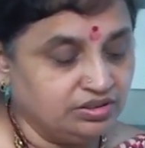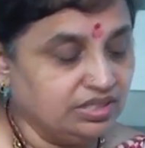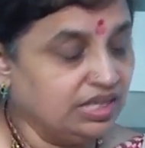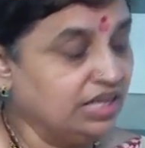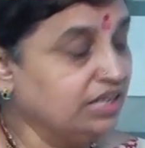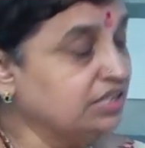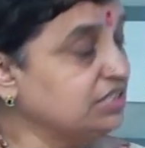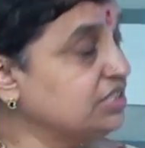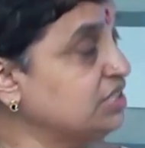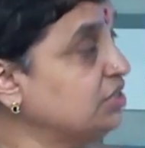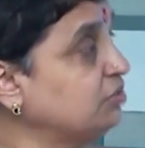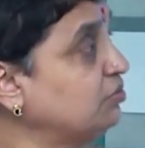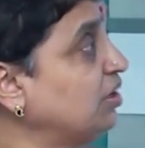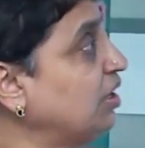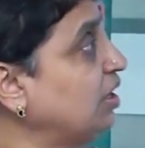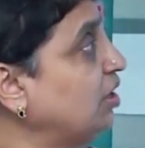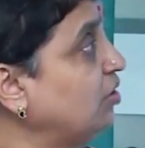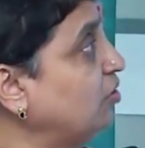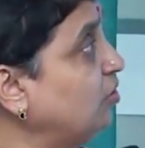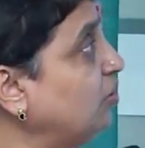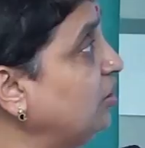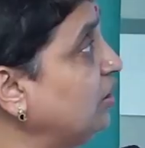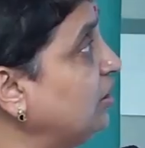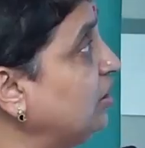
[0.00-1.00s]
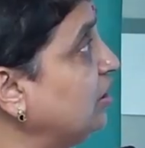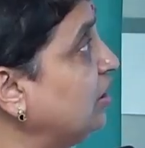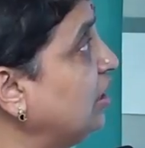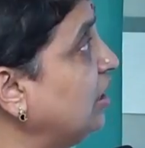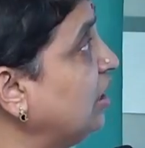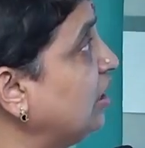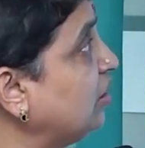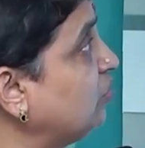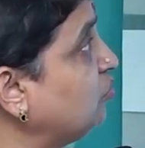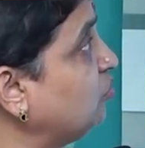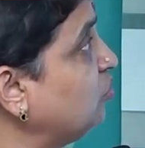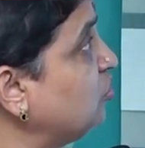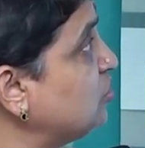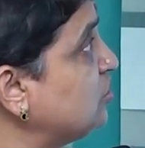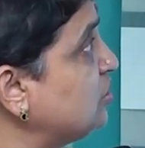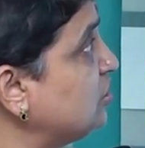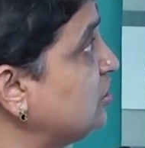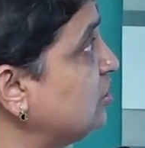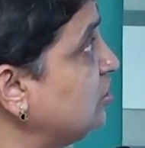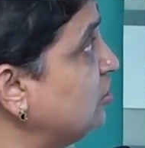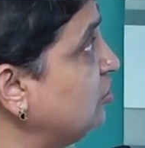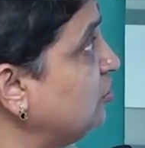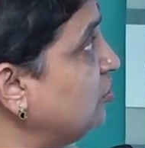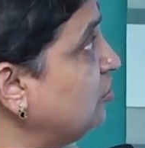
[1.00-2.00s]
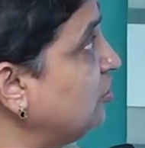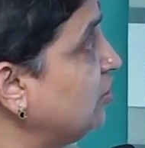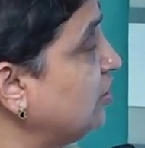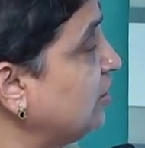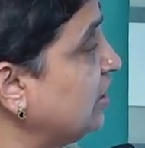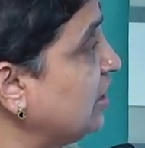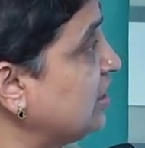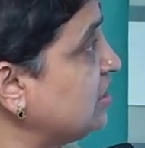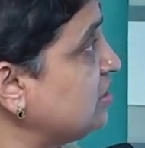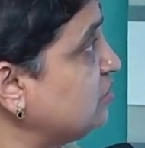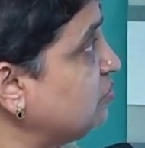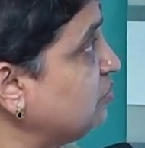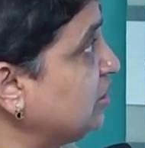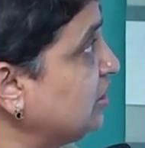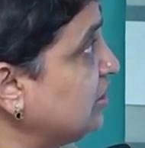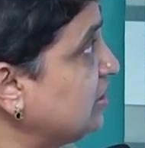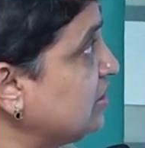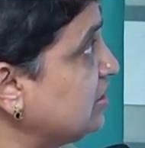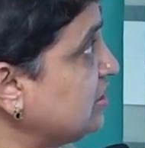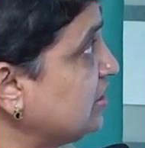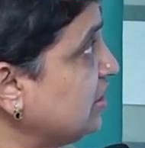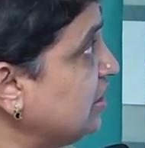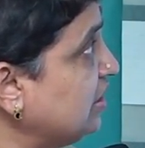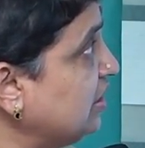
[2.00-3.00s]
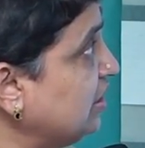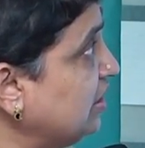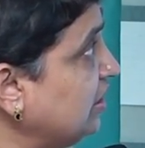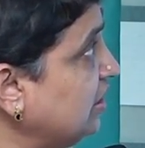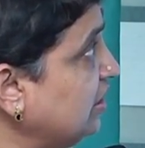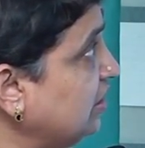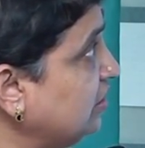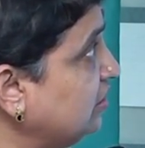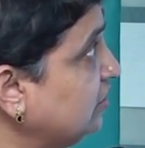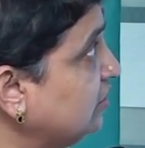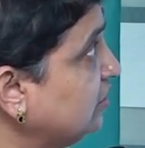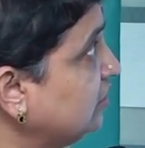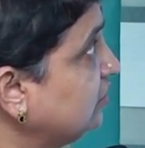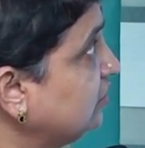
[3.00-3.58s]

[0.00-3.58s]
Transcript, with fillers: దాని చివరిలో ఈ హార్మోన్స్ న్యూరో ట్రాన్స్మిటర్స్ అన్నీ